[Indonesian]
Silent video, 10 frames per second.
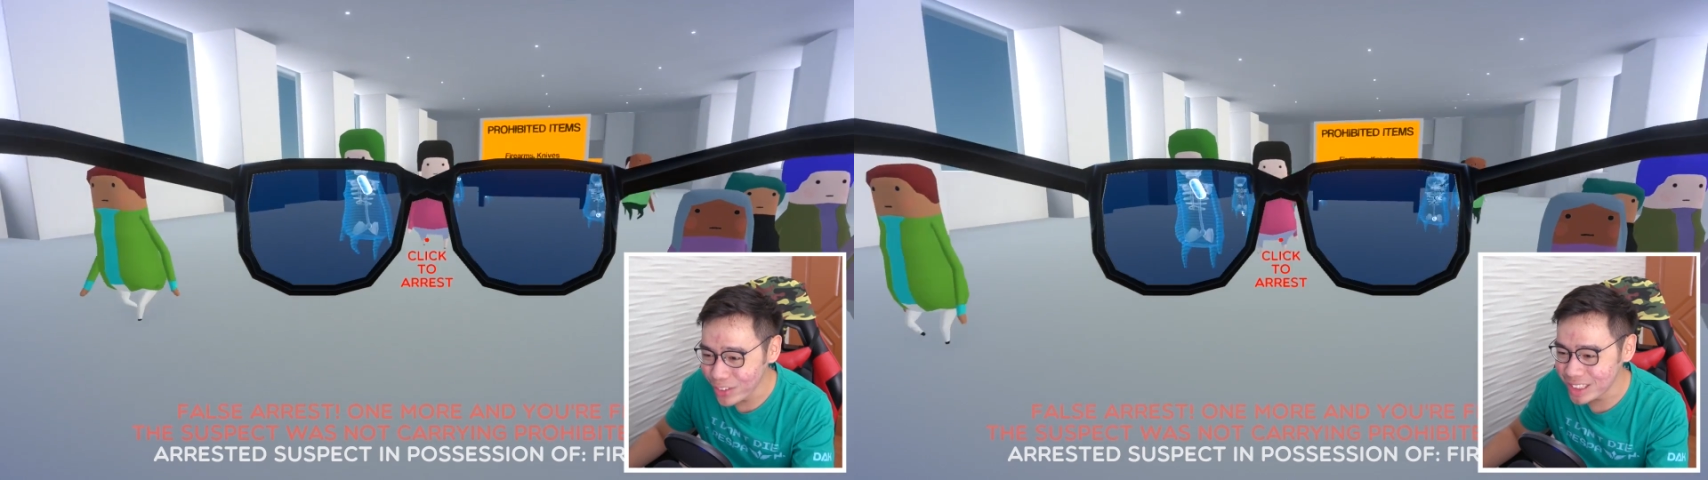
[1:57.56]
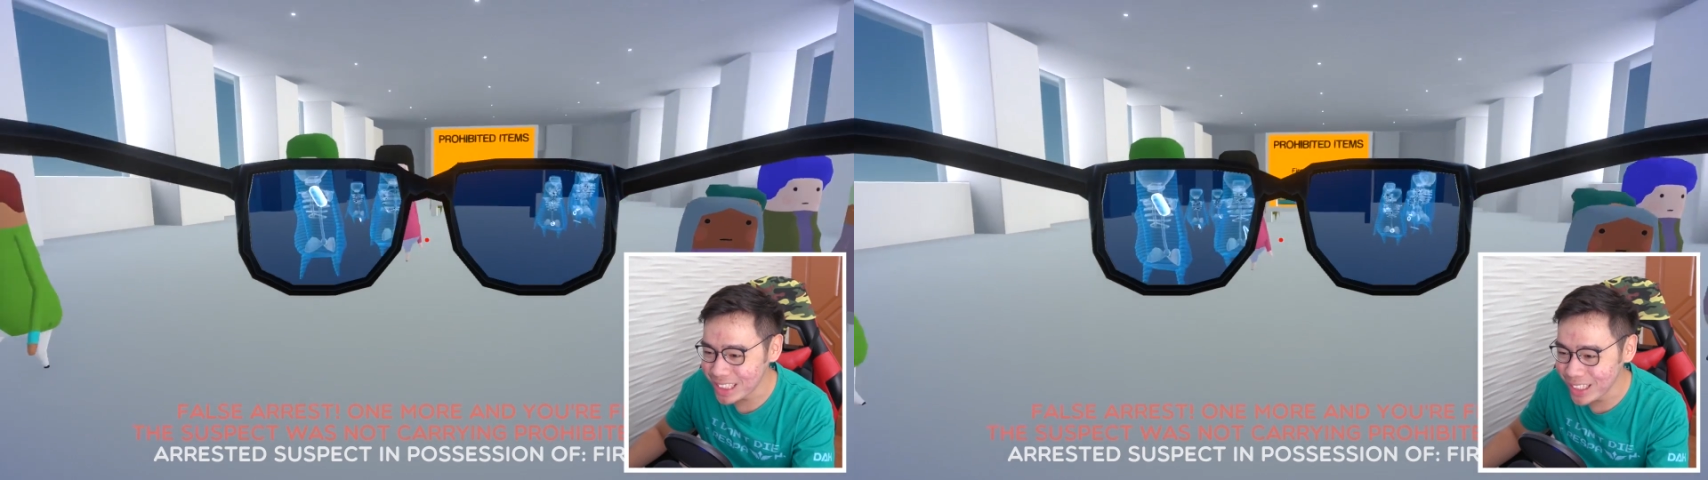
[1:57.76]

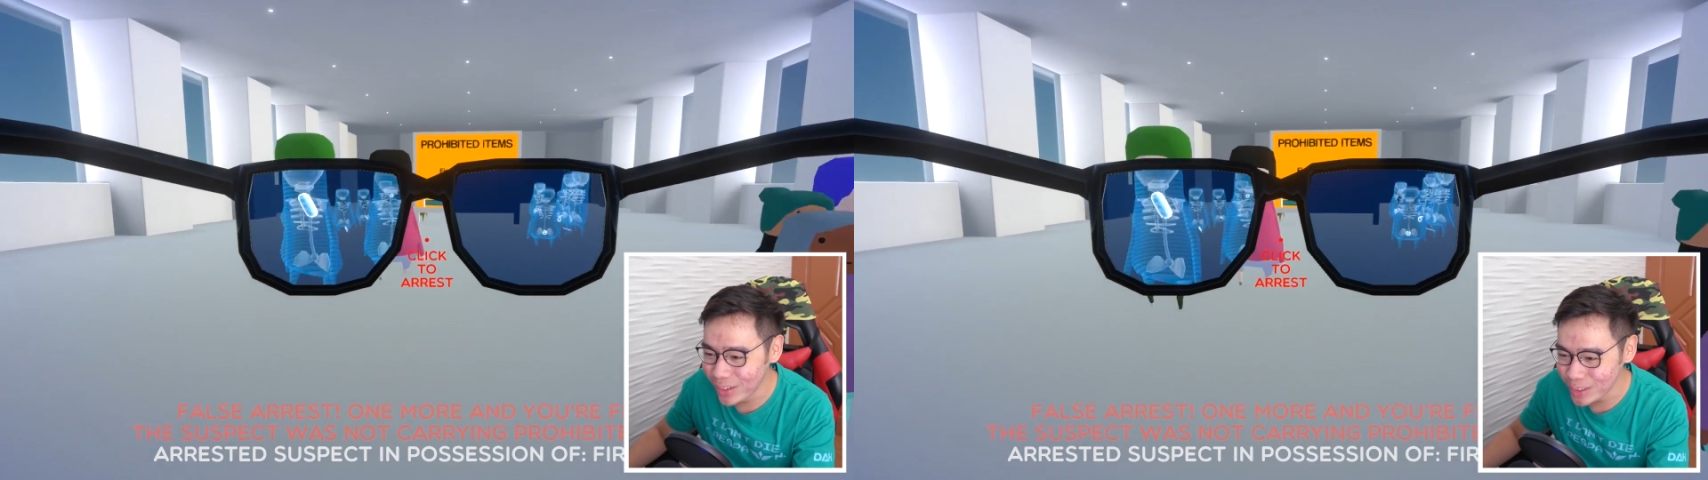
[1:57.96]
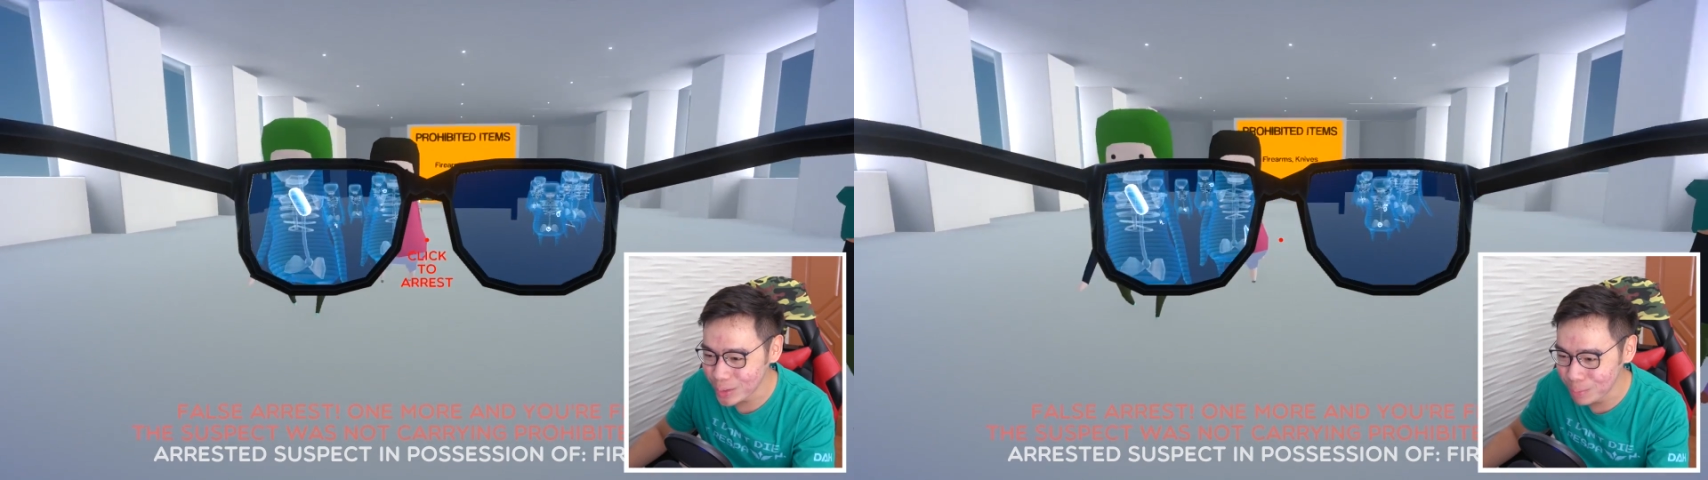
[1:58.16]
pusing
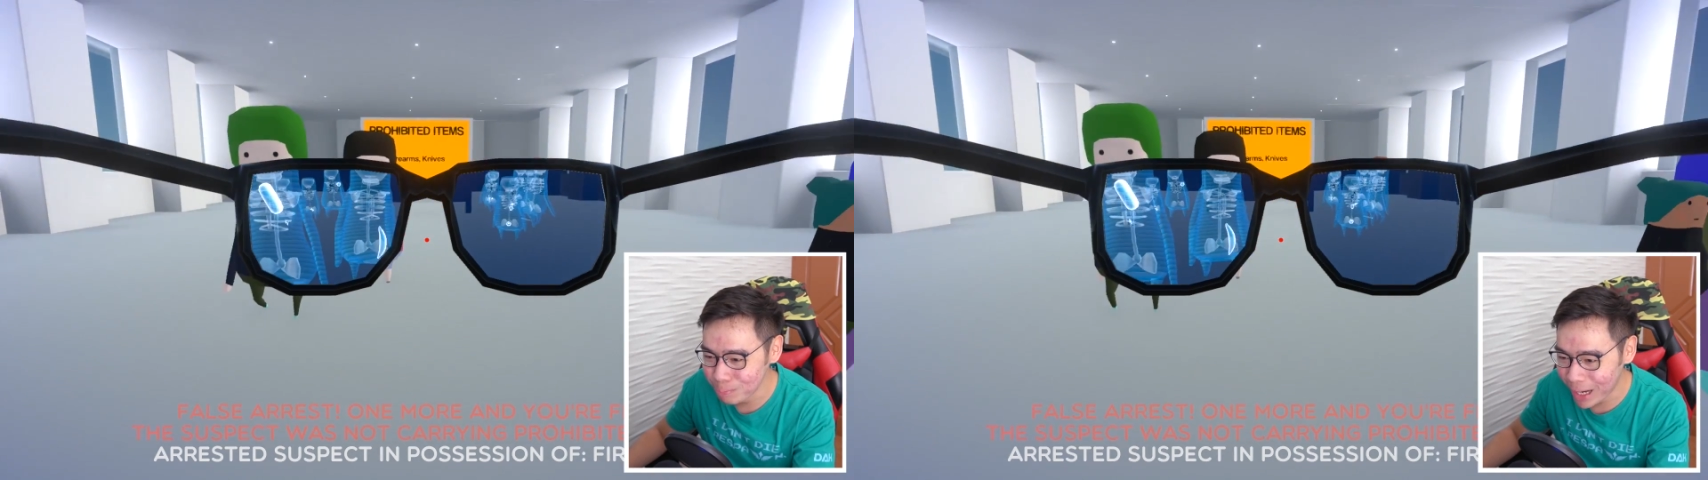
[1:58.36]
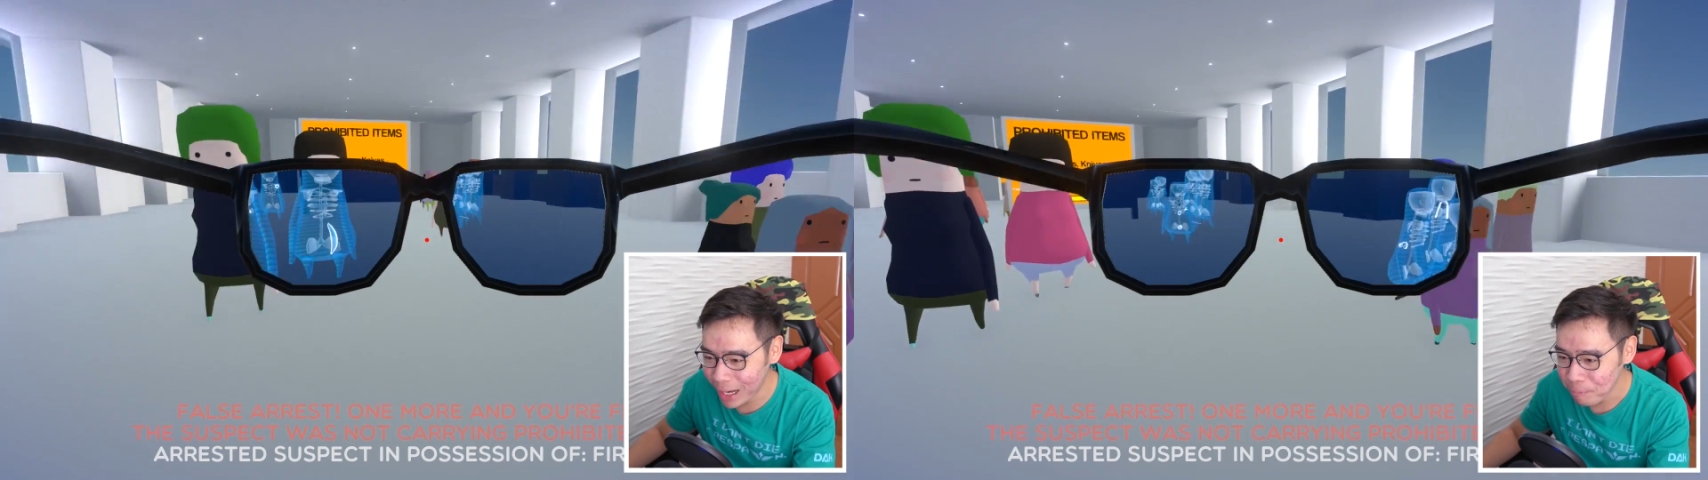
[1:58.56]
gue
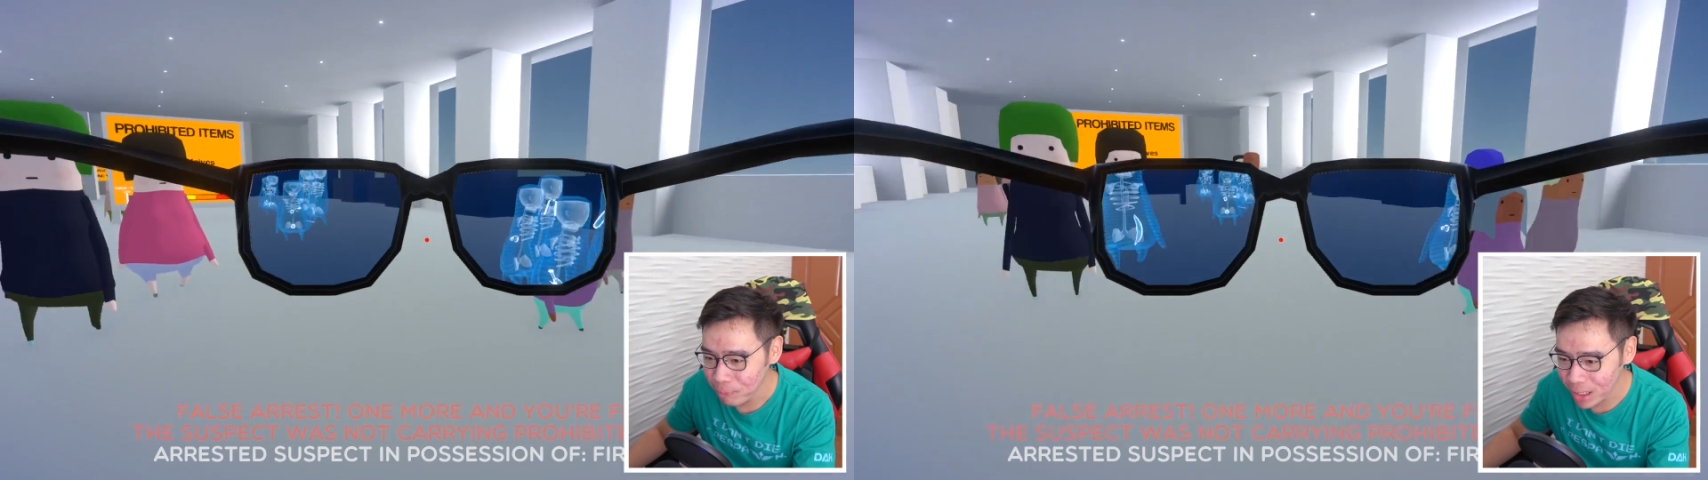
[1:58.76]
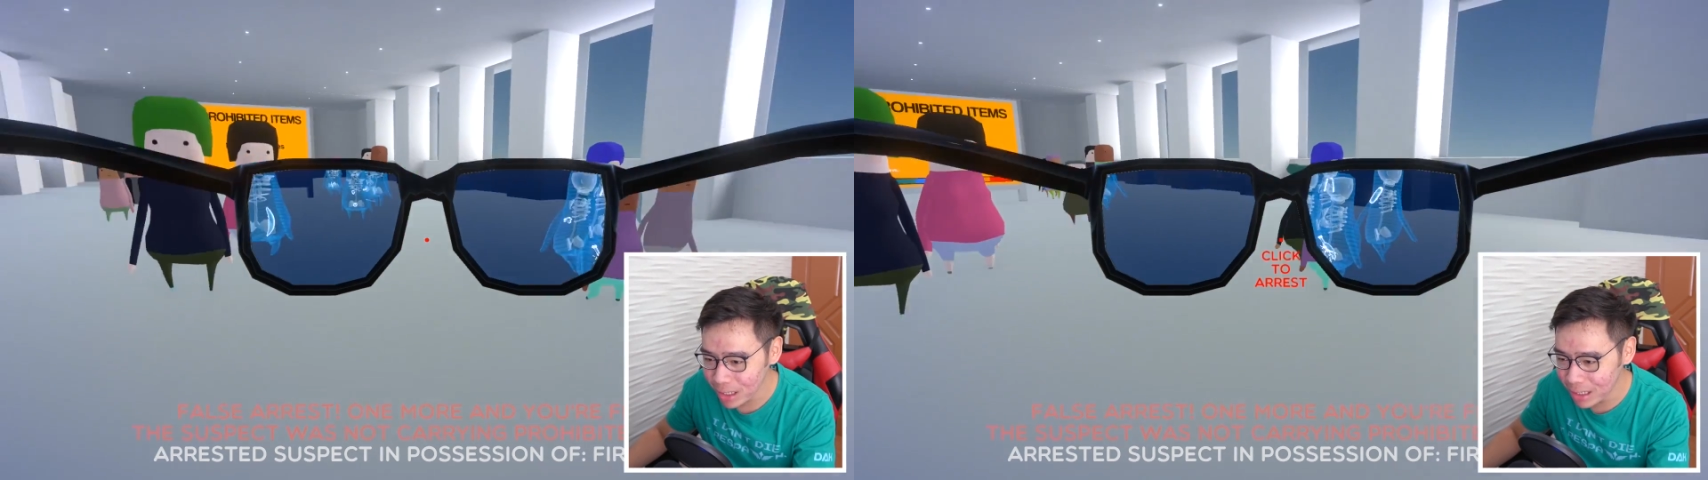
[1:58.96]
sumpah.
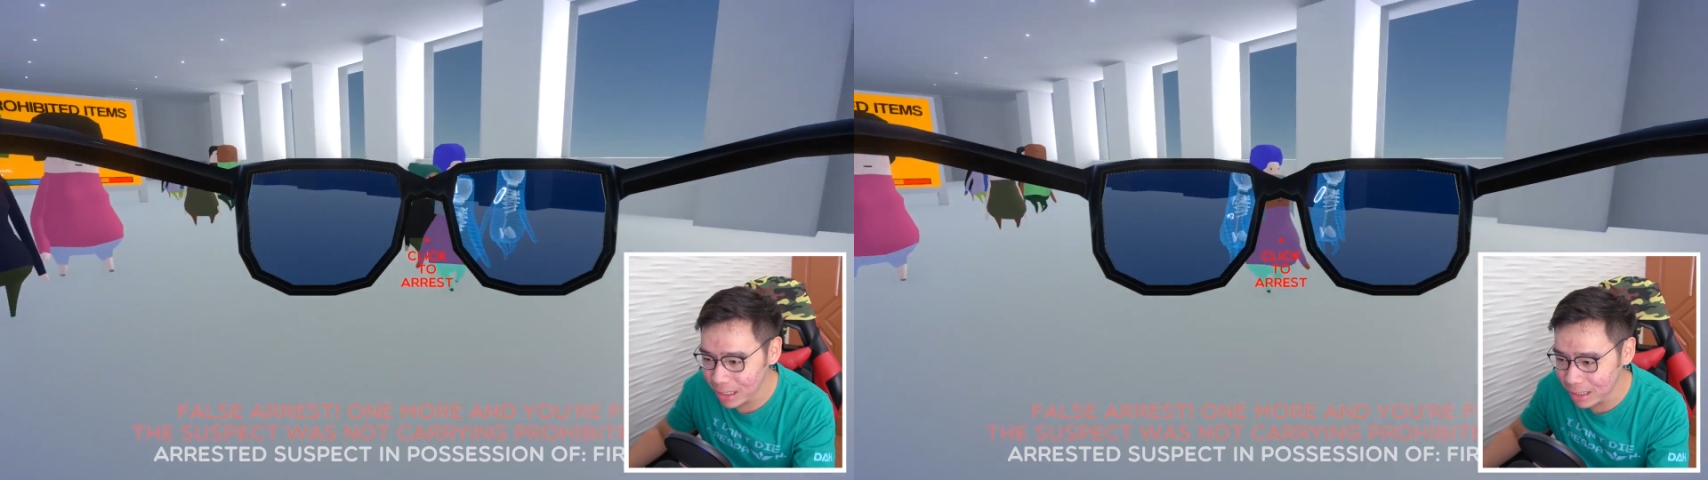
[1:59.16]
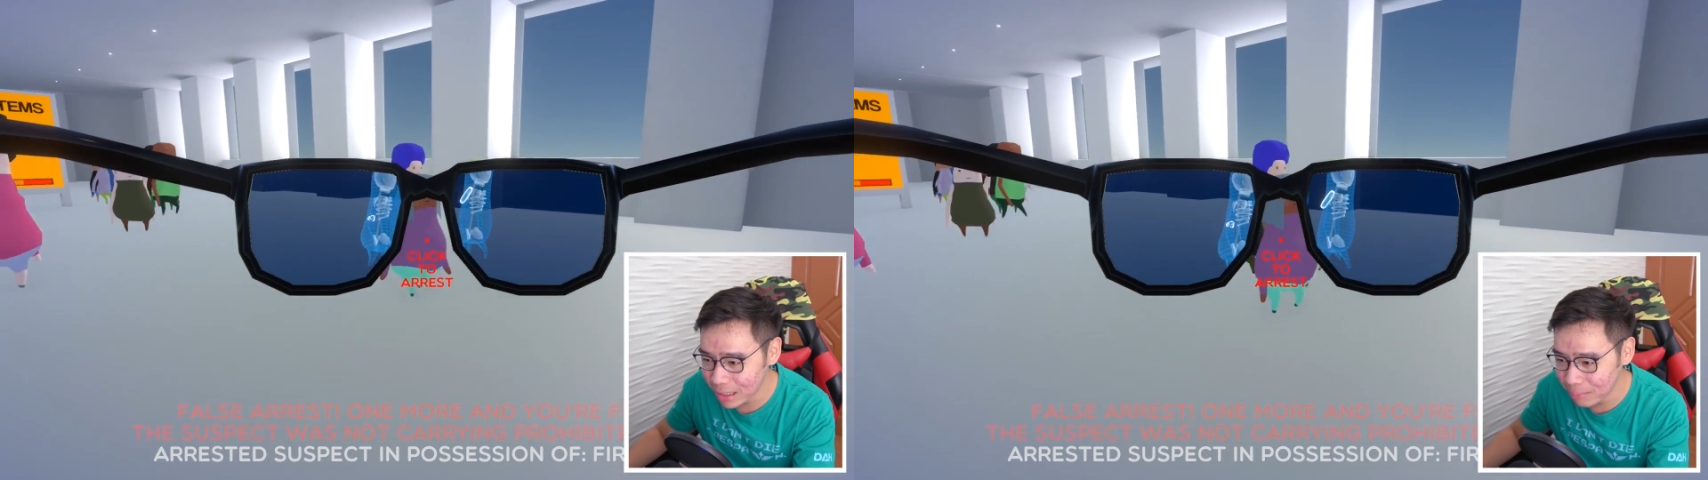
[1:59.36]

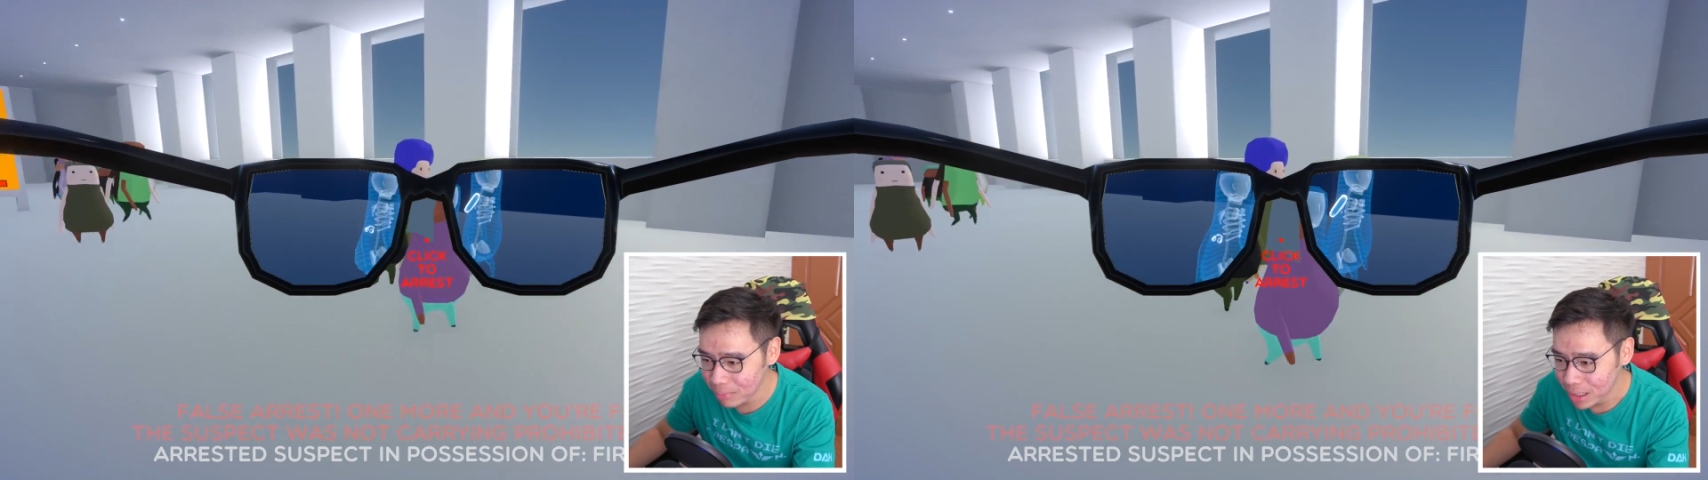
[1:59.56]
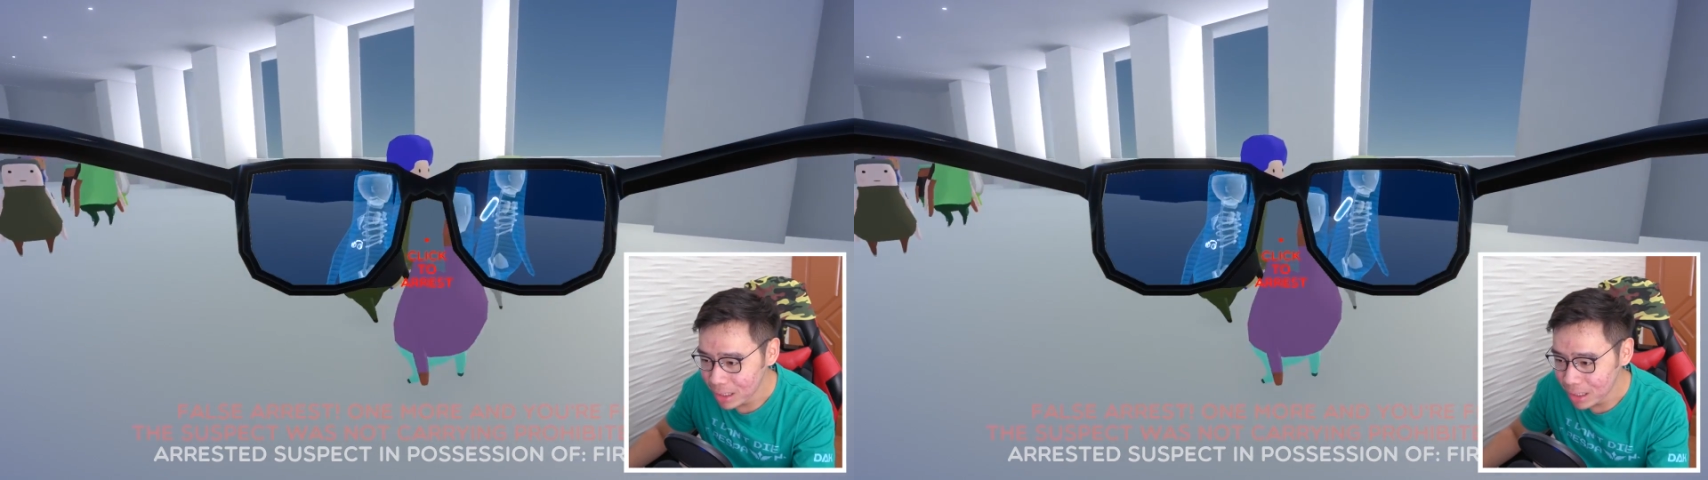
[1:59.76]
Um,